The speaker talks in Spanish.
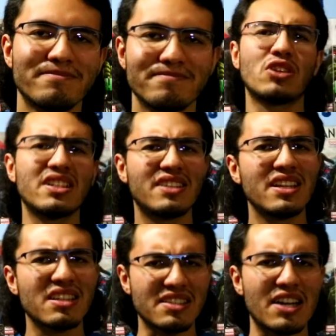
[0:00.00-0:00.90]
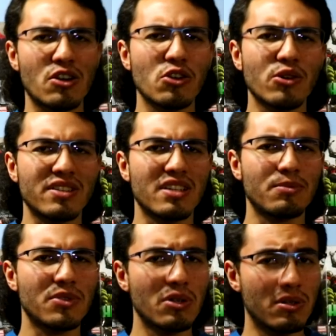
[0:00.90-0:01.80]
Todas tienen desarrollo
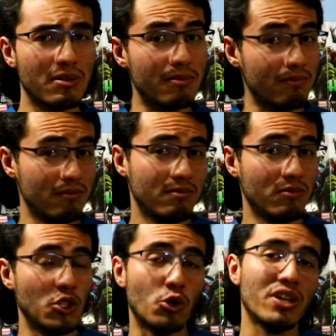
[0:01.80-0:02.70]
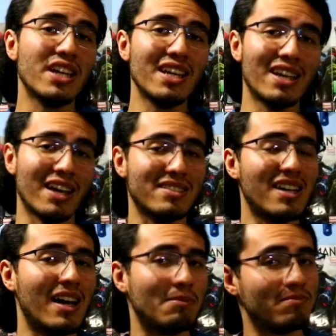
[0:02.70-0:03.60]
excepto Yohiri, que es
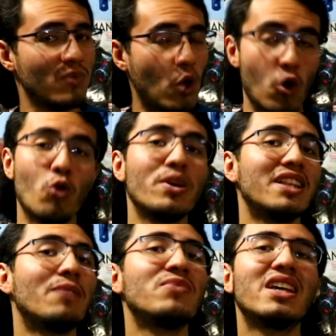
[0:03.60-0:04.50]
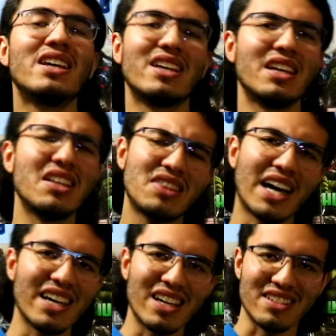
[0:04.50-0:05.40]
la concubina, y
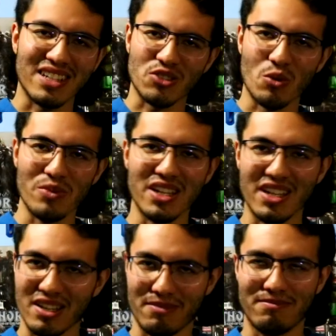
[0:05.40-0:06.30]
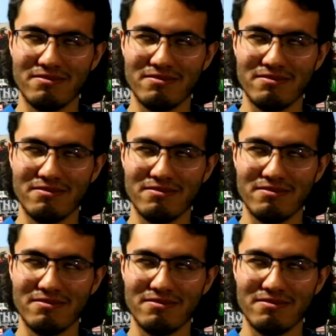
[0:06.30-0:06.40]
Tae, que es la zombie que